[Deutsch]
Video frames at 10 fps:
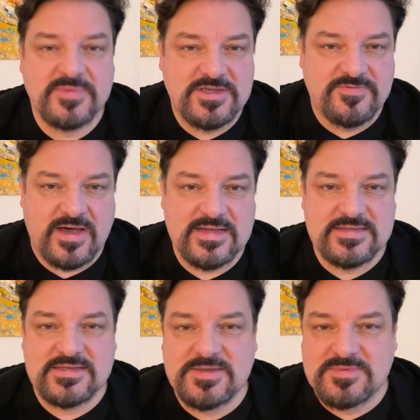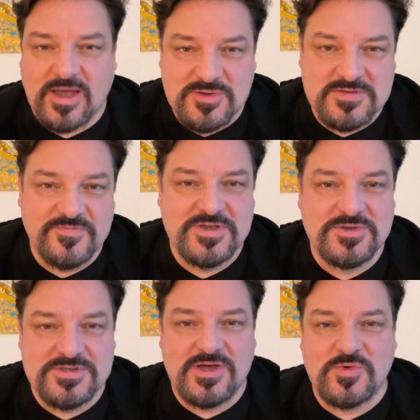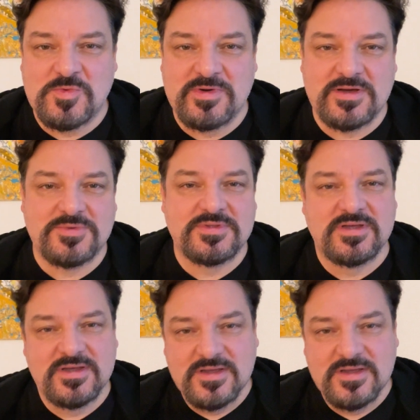Ich weiß, es gibt tausend Videos darüber und